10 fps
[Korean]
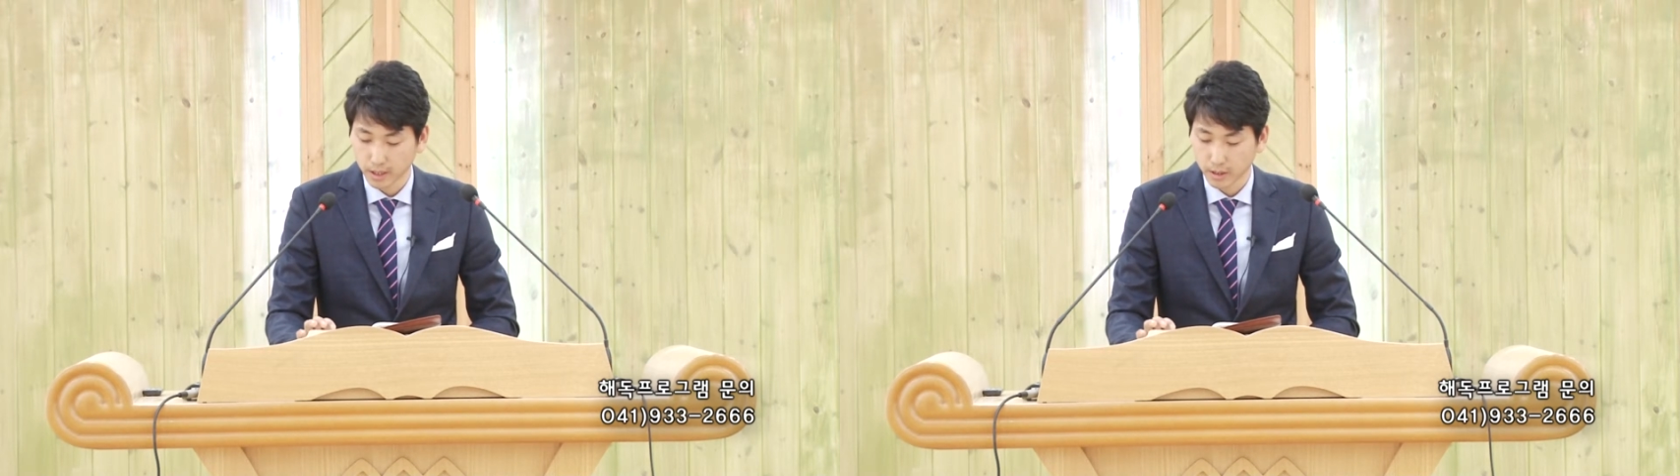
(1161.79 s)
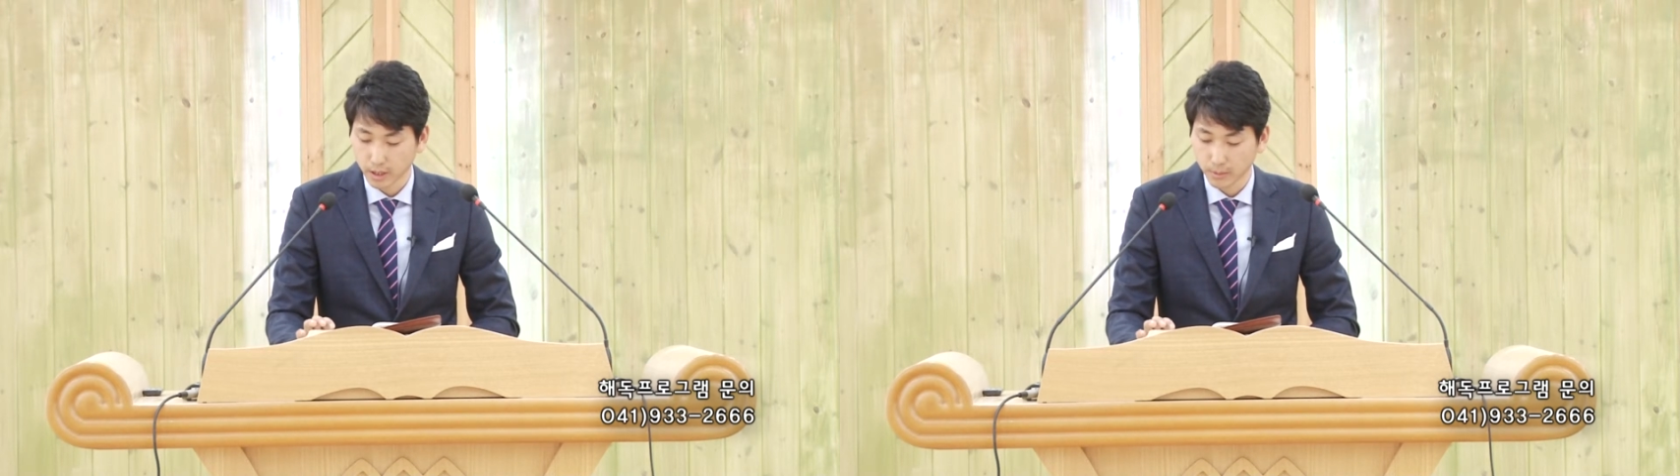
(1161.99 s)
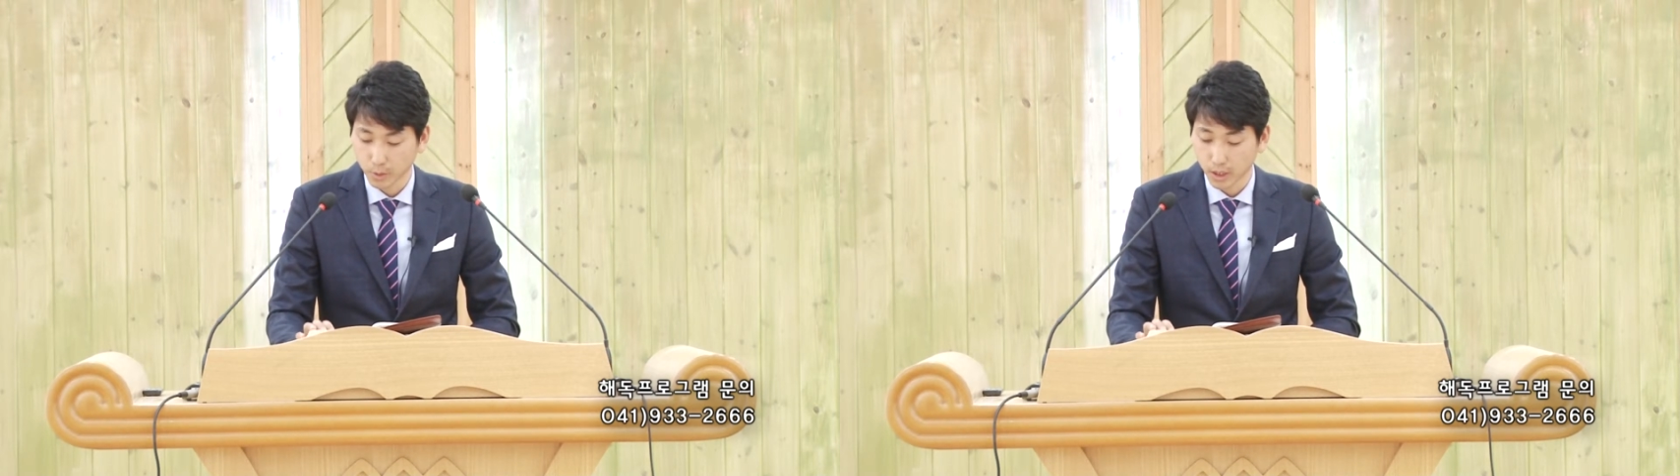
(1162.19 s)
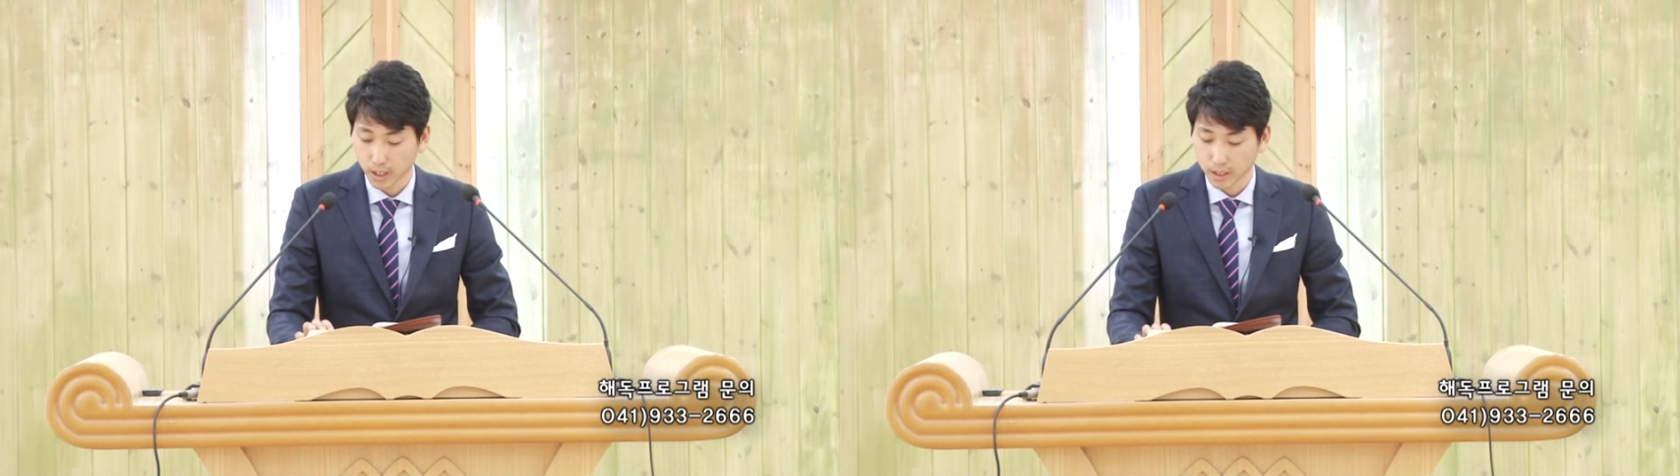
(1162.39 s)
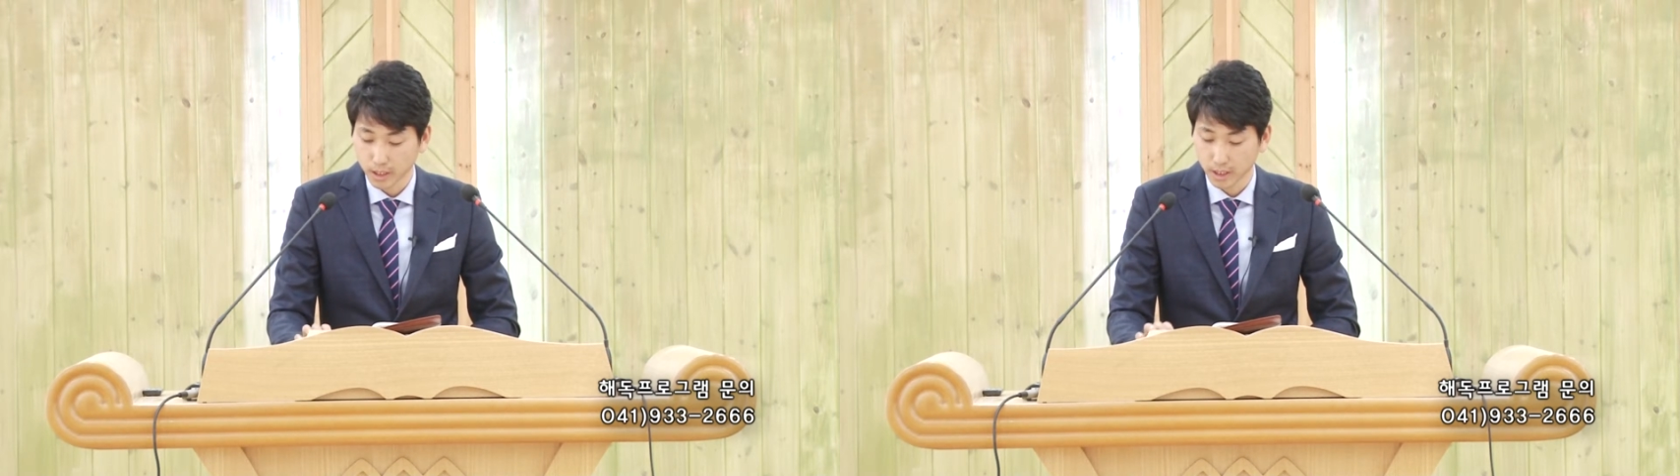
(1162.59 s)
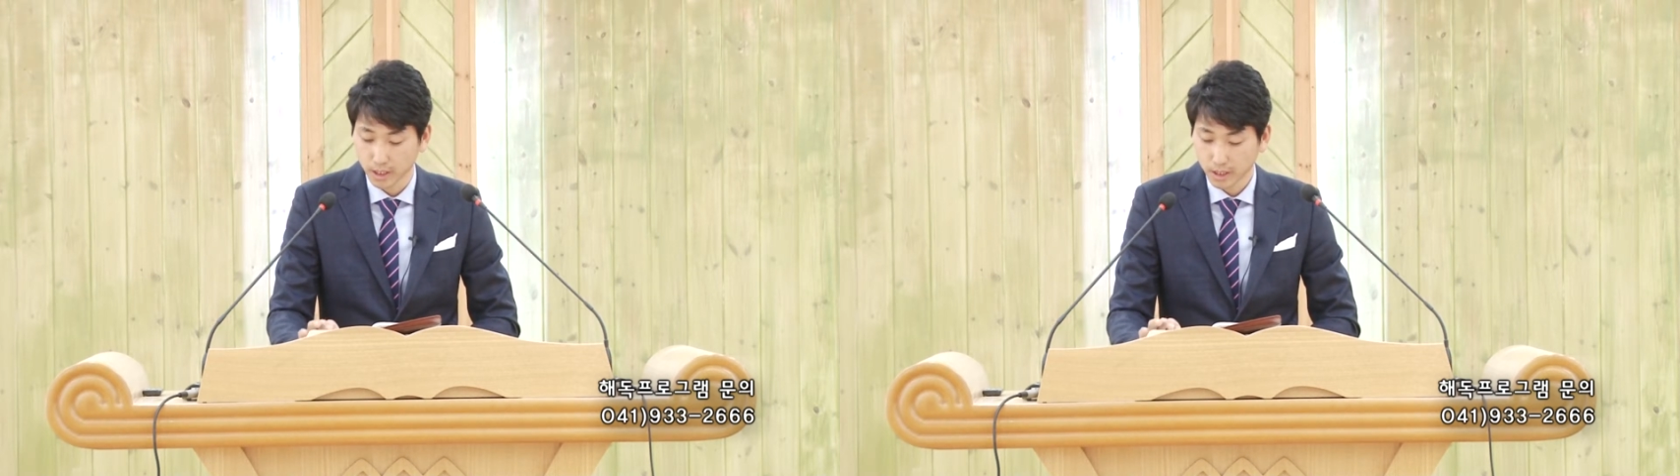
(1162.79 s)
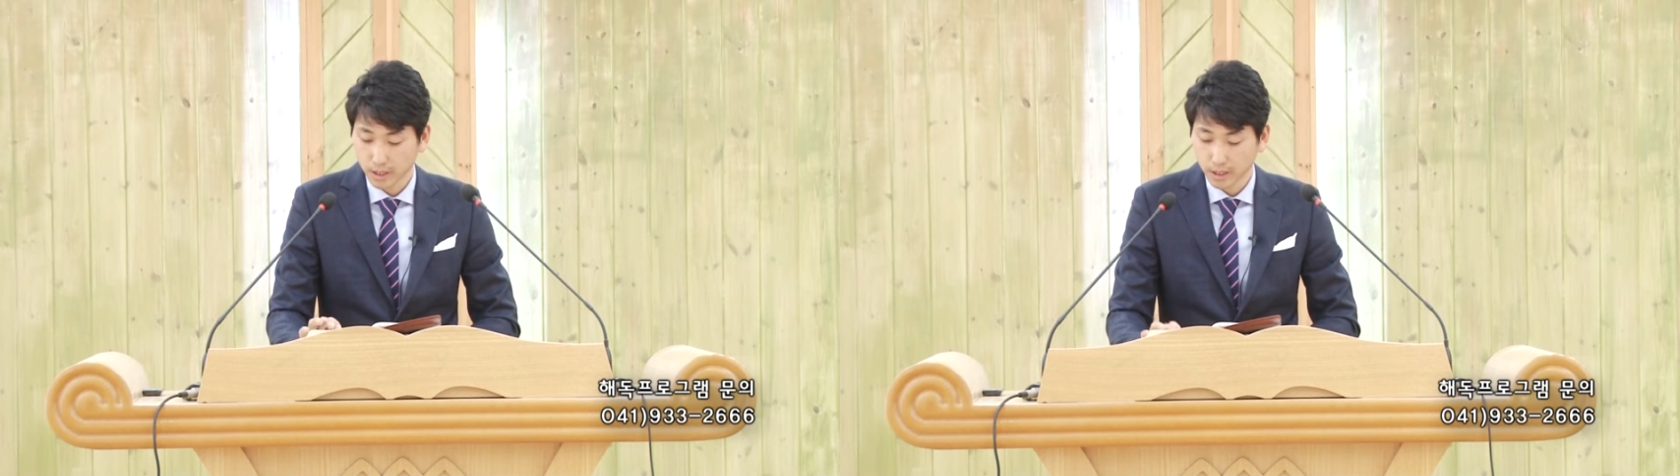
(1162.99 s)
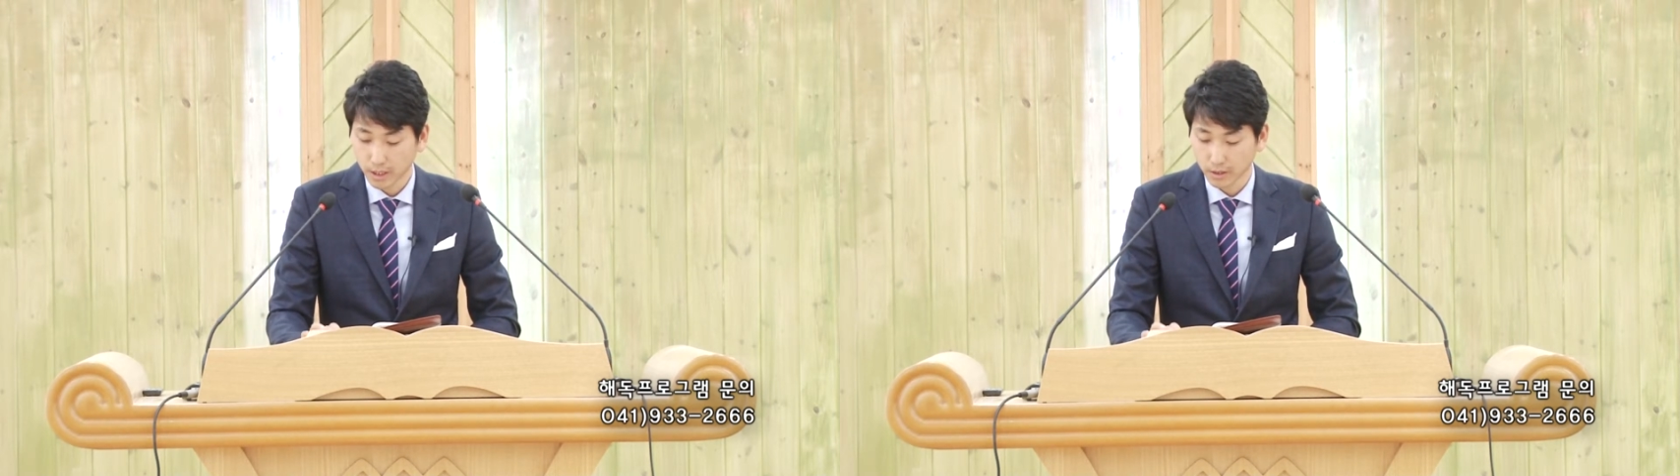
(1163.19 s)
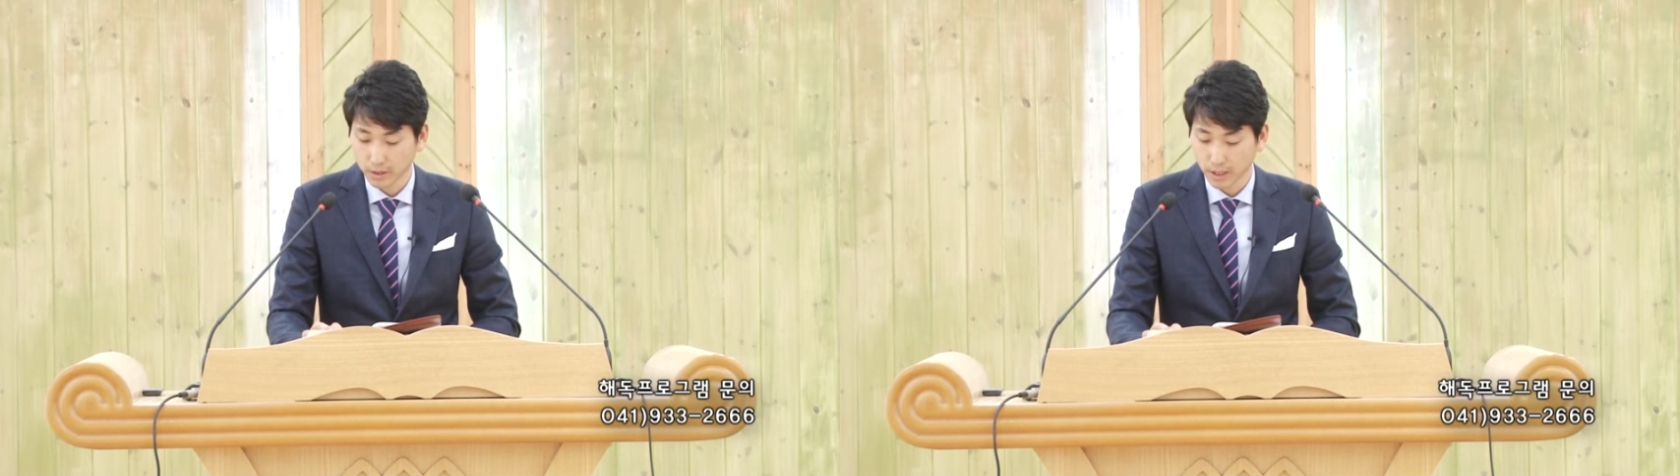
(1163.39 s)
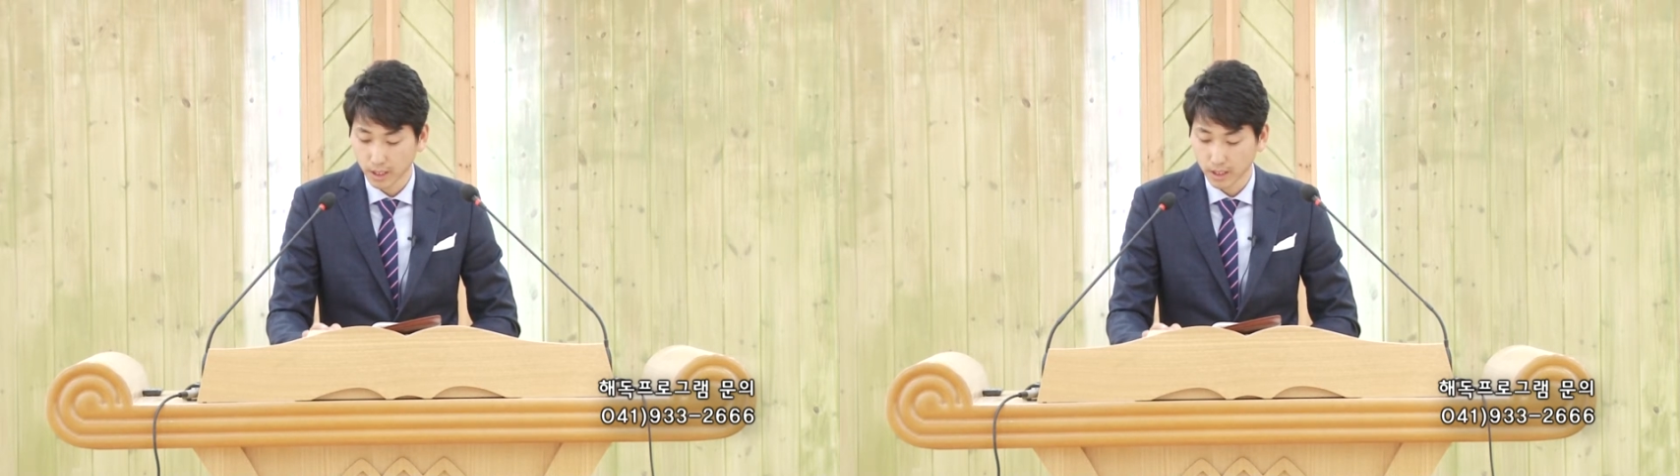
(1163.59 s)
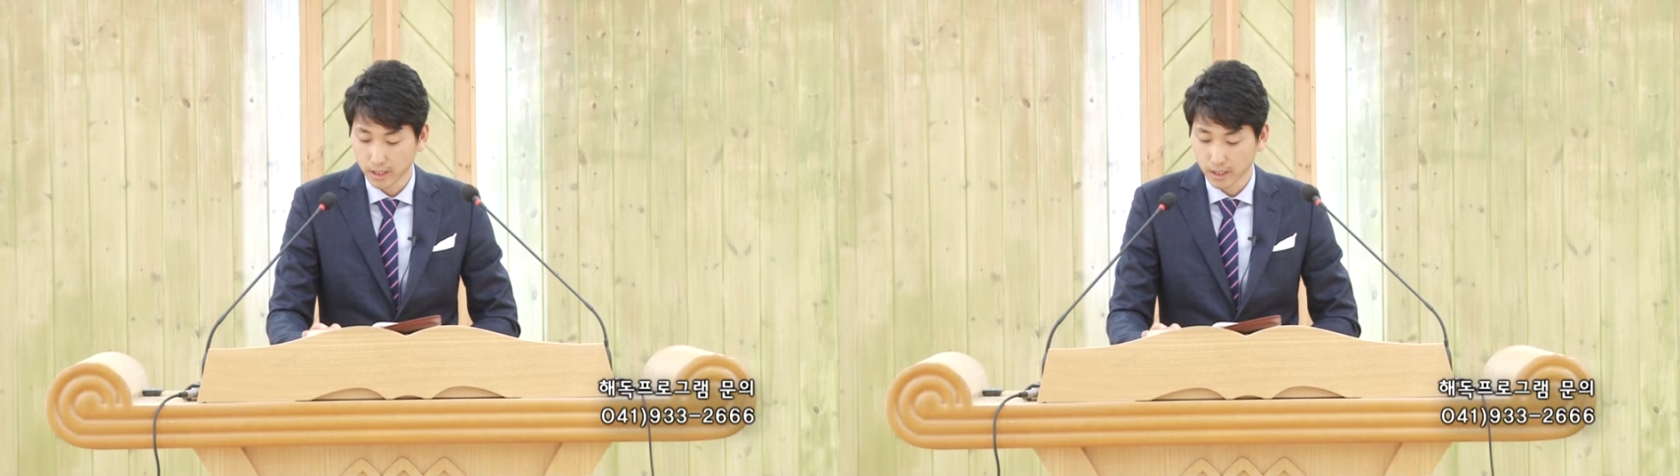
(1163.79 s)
해석함과 같이 되었으나